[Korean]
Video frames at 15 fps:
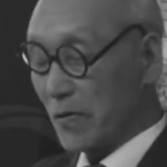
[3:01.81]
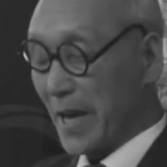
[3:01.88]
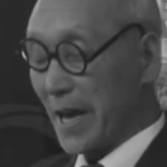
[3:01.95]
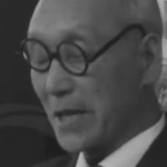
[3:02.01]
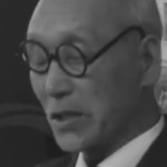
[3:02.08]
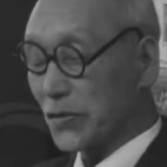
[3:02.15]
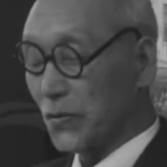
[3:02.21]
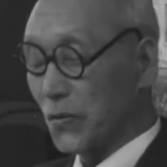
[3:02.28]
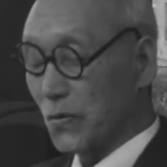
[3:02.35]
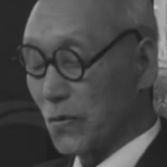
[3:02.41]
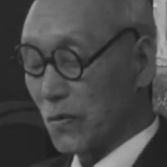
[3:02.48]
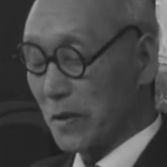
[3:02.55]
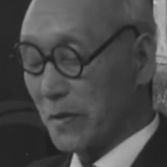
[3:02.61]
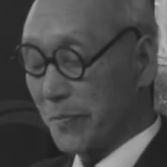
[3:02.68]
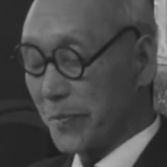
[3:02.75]

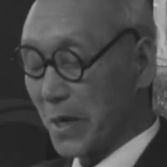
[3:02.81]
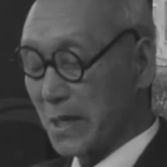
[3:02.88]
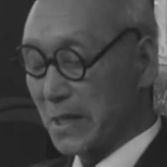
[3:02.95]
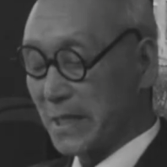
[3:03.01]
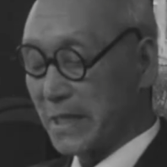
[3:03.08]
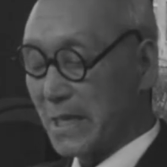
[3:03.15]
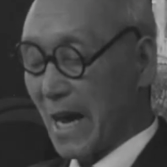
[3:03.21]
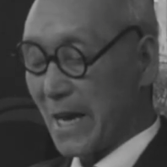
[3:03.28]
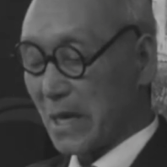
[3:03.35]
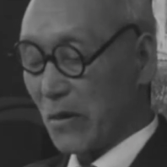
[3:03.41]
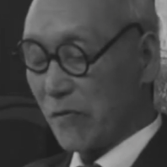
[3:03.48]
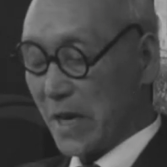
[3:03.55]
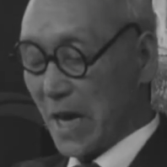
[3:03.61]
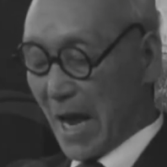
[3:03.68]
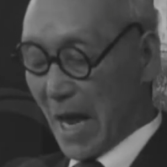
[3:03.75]
독립선언문을 낭독했던
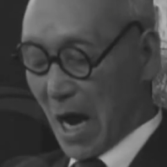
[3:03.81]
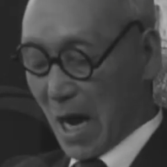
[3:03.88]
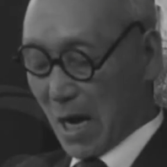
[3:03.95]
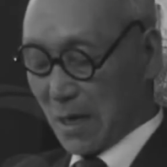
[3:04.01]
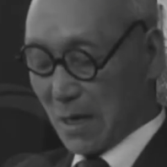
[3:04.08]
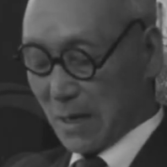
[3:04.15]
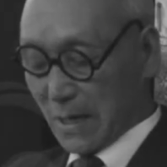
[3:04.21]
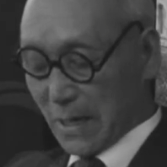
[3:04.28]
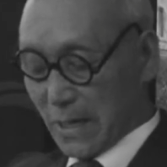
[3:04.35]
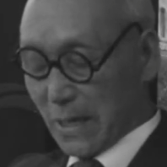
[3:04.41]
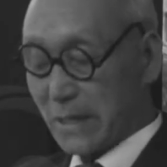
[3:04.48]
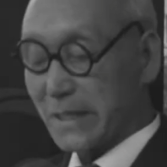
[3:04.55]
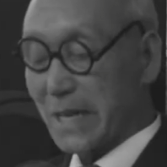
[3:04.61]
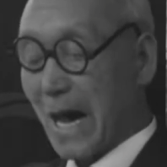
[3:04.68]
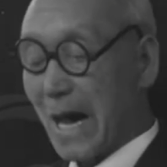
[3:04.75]
정제영웅이
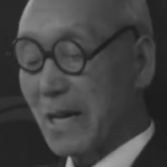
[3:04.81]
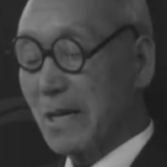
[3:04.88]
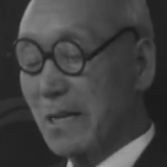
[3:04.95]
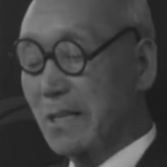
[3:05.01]
다시 그것을